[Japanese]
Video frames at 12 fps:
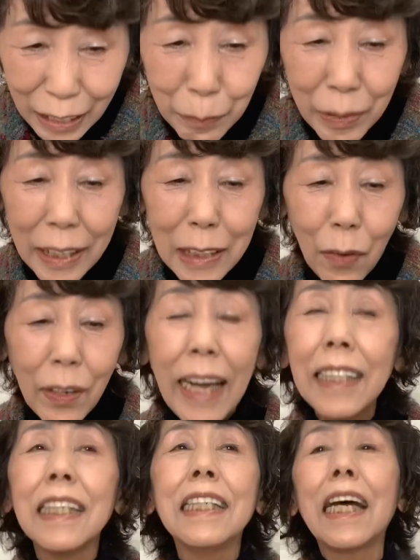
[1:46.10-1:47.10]
皆さんお
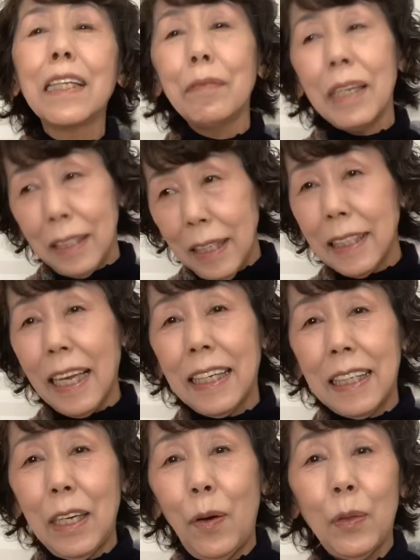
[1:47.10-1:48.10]
感じになりません？
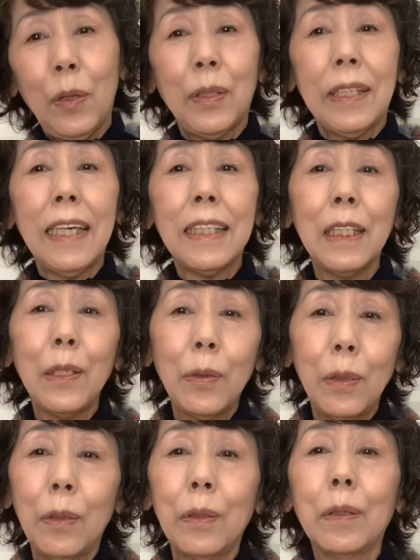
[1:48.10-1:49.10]
最近本当雑誌の
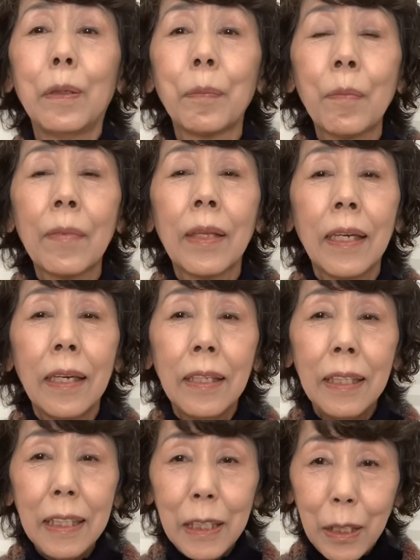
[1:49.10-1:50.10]
付録
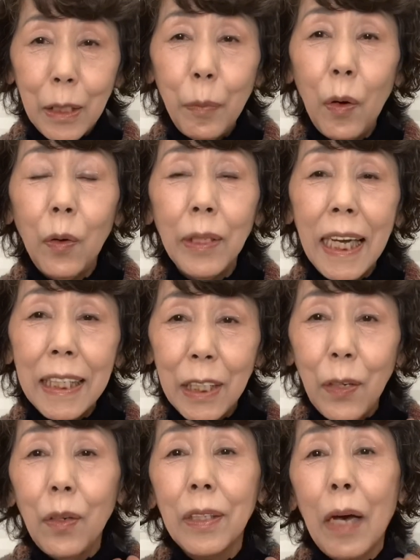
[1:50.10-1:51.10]
いつも同じ
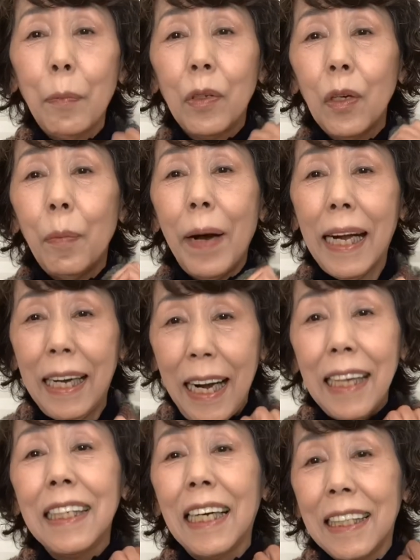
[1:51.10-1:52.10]
ようなものばっ
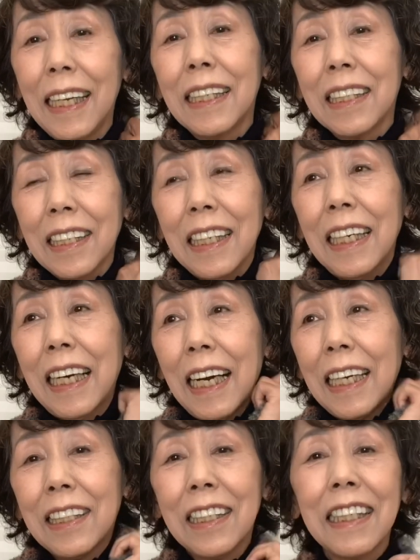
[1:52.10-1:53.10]
かりがね次か
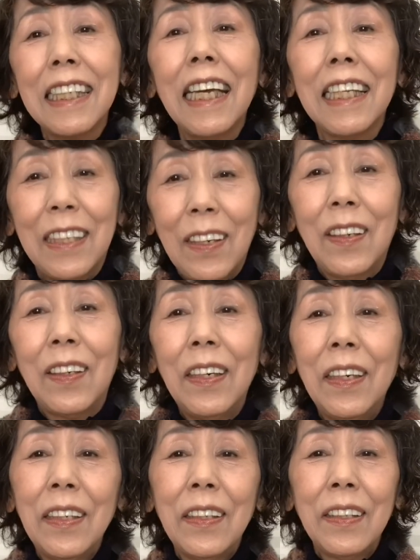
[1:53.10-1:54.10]
ら次へと
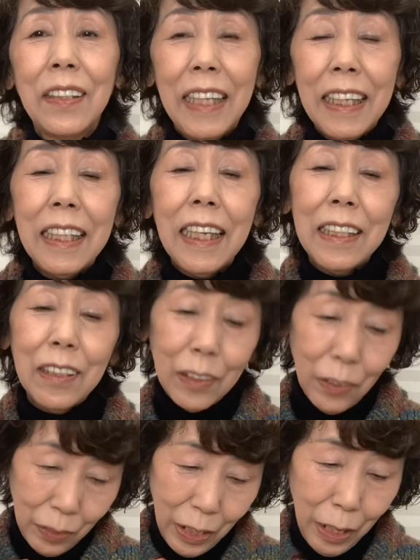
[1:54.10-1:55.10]
出ている
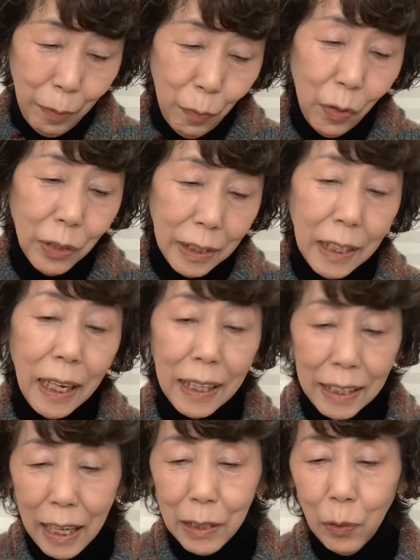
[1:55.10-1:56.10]
ので、もういいか
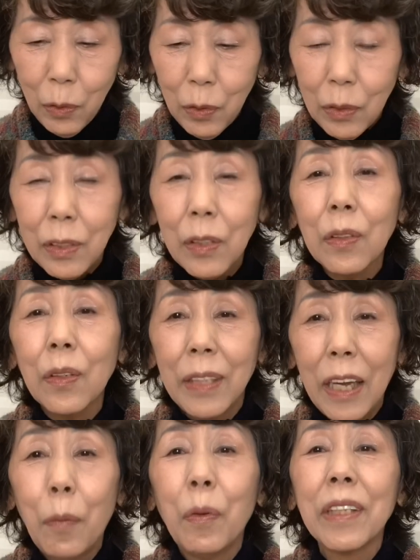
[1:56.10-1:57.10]
なとちょっと
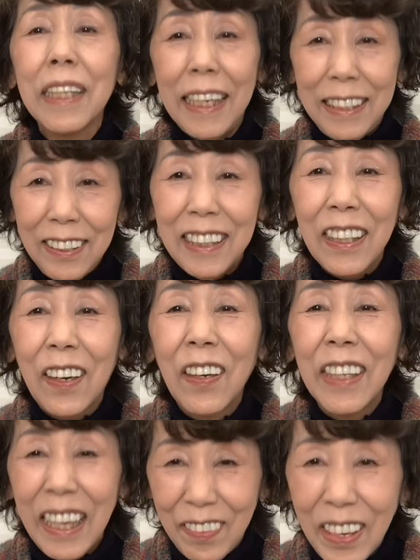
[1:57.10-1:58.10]
ね思っていると
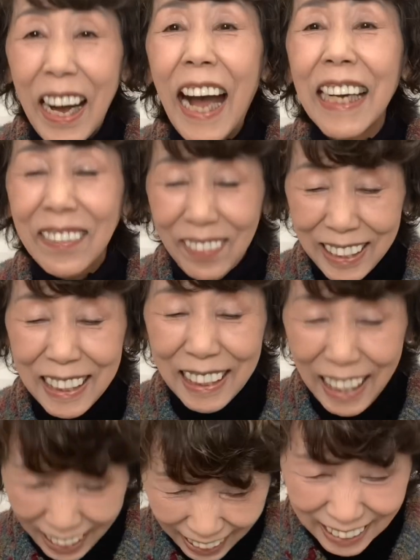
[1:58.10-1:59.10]
こでもあります。
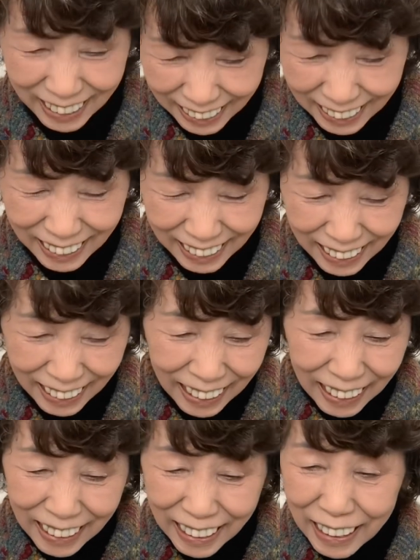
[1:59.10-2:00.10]
は
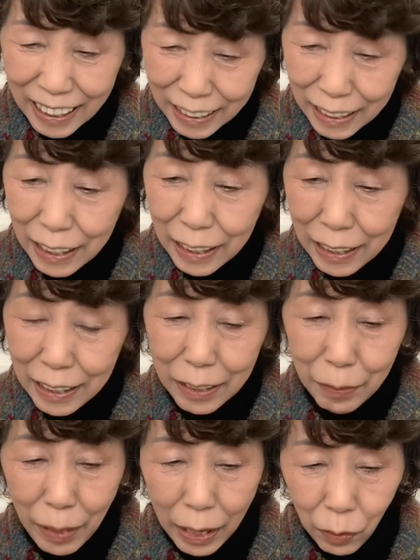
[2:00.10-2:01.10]
い、でね、
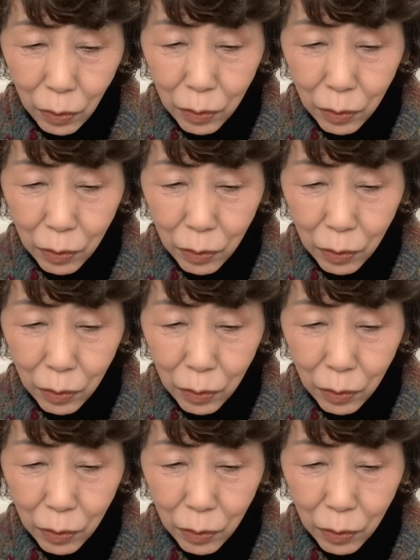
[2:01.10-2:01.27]
えー、まあこ